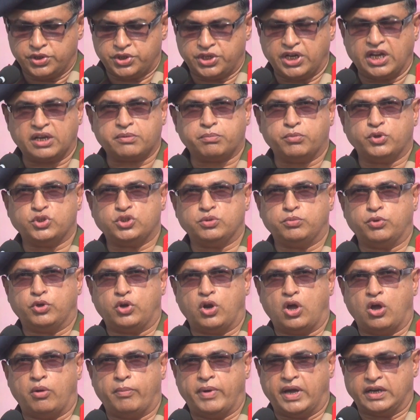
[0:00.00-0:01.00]
শেখ
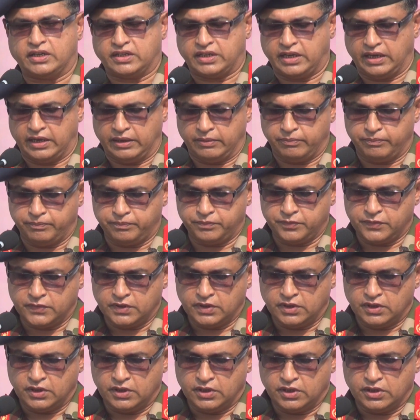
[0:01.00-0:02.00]
মুজিবুর রহমানকে
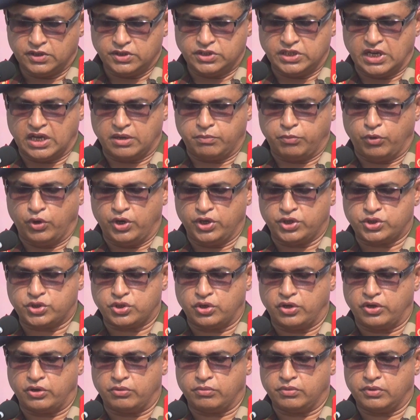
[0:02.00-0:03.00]
যার বলিষ্ঠ
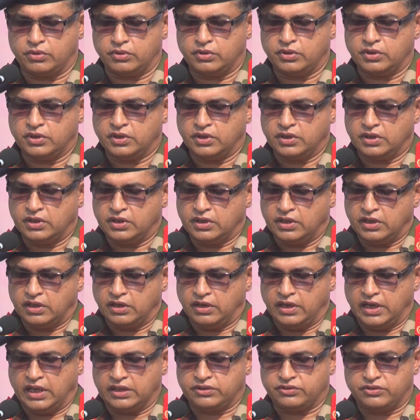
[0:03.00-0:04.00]

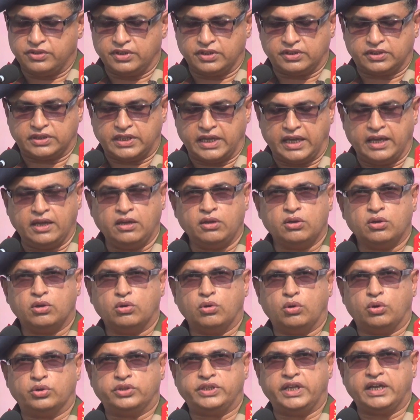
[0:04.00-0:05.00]
নেতৃত্বে
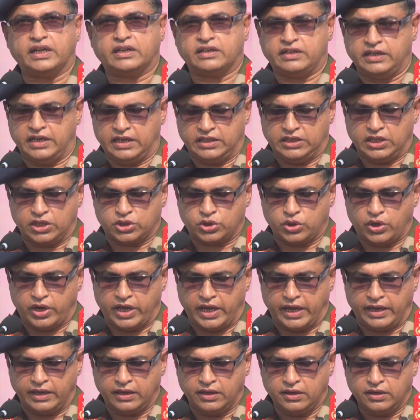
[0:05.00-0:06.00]
অধিক
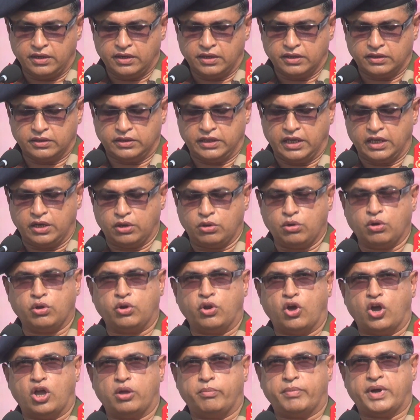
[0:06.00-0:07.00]
নির্দেশনায় দীর্ঘ
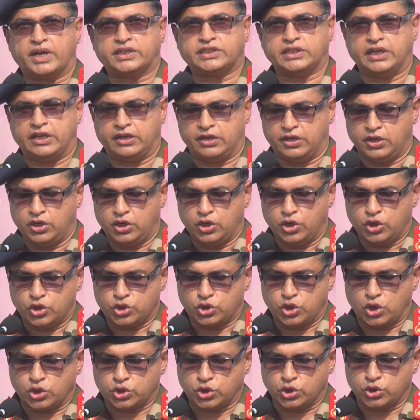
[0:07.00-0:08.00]
নয় মাসের
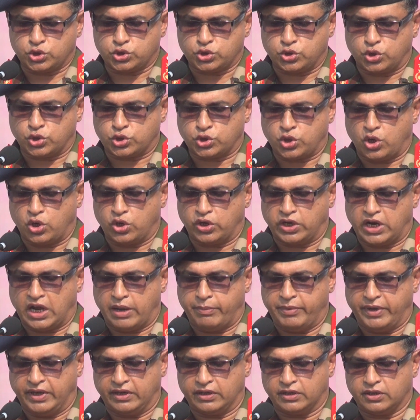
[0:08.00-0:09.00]
সশস্ত্র
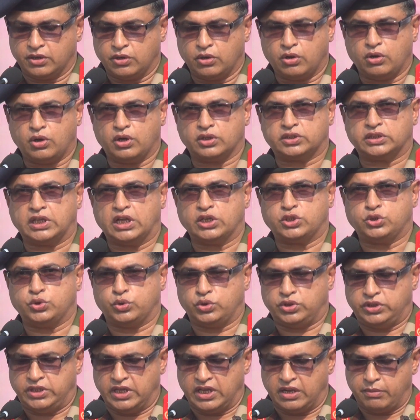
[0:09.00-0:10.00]
সংগ্রামের অর্থাৎ
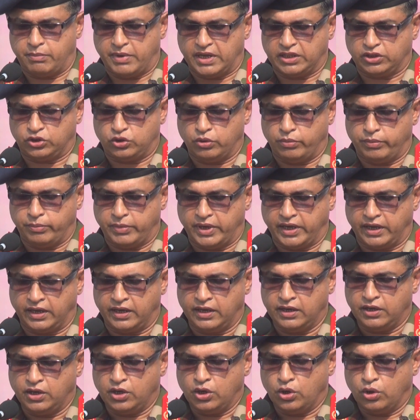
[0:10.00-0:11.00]
যুদ্ধের মাধ্যমে
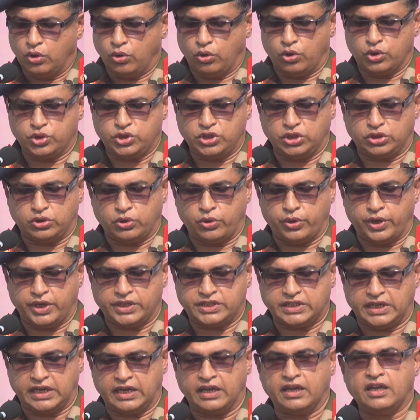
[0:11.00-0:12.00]
অর্জিত
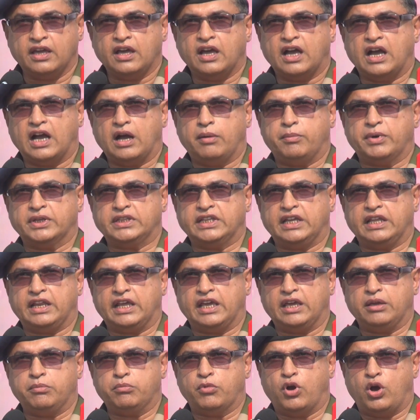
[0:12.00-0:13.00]
হয়েছে আমাদের
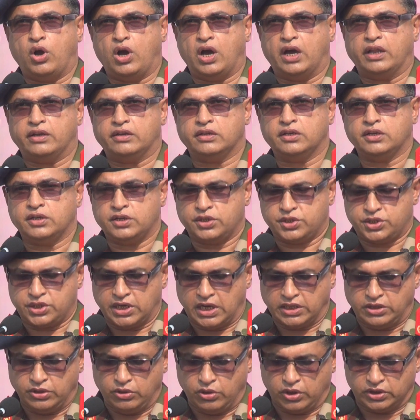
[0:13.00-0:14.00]
এই মহান
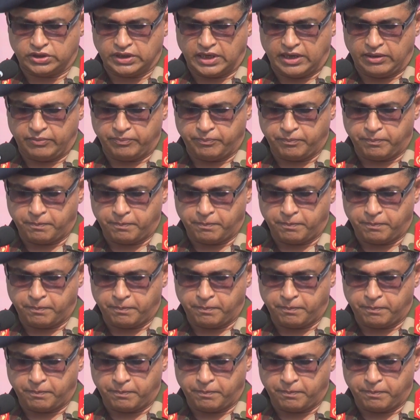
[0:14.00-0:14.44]
স্বাধীনতা